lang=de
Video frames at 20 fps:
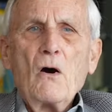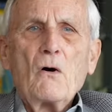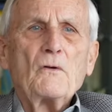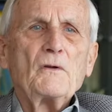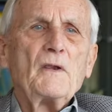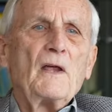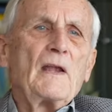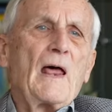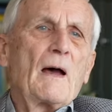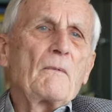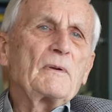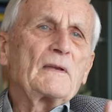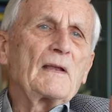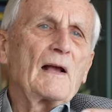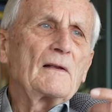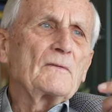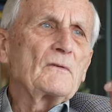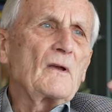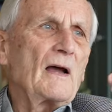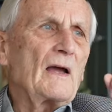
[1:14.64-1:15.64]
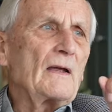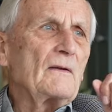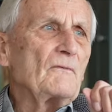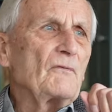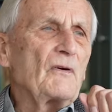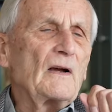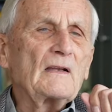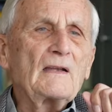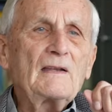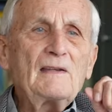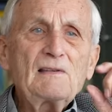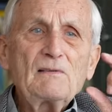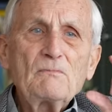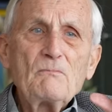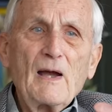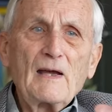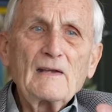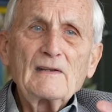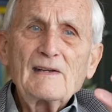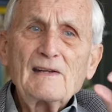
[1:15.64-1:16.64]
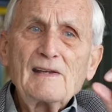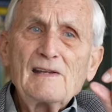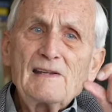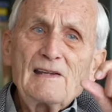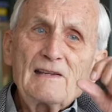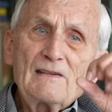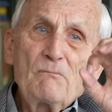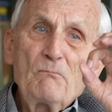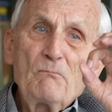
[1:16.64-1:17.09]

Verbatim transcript: Und dann habe ich also einen Vergissmeinnicht